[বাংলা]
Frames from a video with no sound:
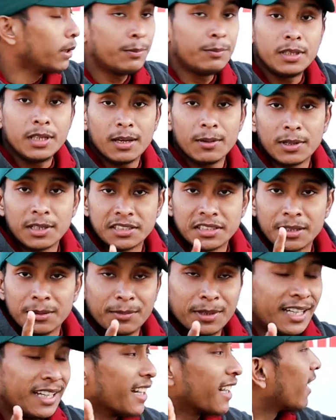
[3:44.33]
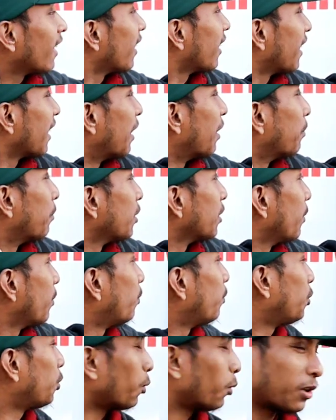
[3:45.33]
বিবিএ পাচ্ছেন ভাই এক লাখ টাকার মধ্যে
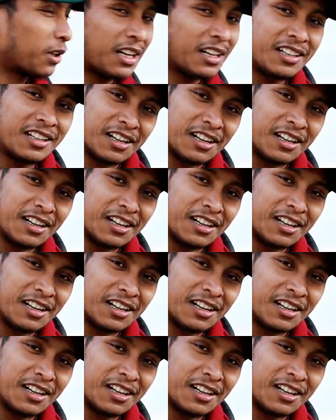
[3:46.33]
টোটাল